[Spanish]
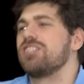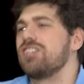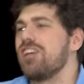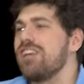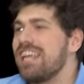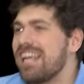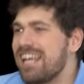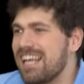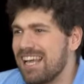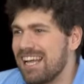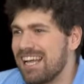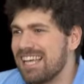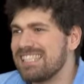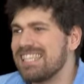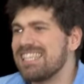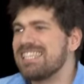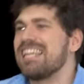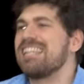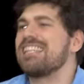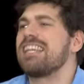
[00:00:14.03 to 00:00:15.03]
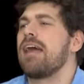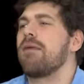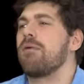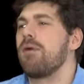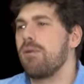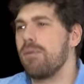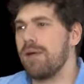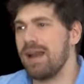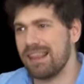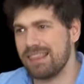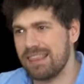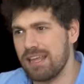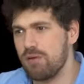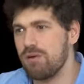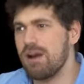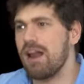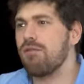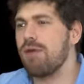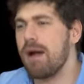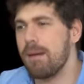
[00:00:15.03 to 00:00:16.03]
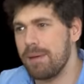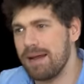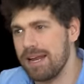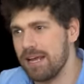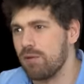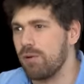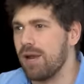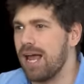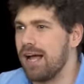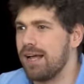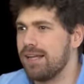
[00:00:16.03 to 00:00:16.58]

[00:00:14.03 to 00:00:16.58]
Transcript: Sonic, ¿qué se siente al volver a hacer una nueva película?